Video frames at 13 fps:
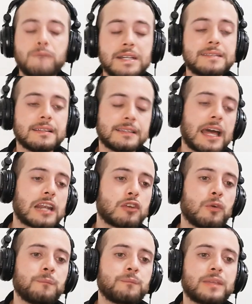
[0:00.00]

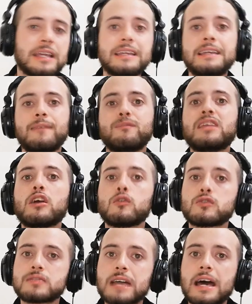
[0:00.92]
visitarlo y
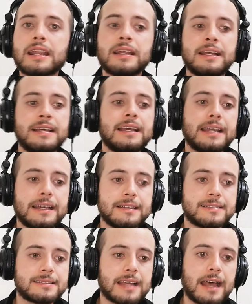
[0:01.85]
degustar
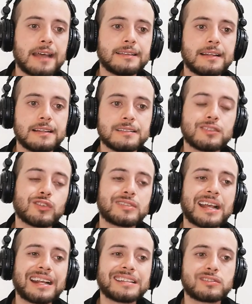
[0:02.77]
esta
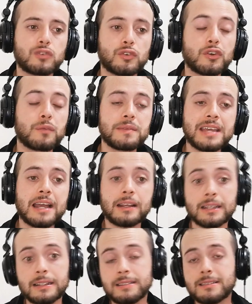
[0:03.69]
deliciosa
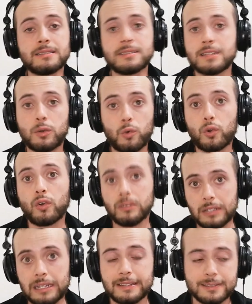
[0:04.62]
gastronomía que es
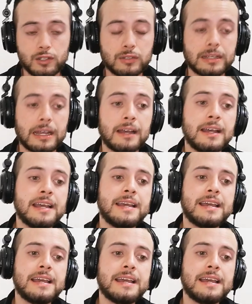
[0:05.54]
seguro deliciosa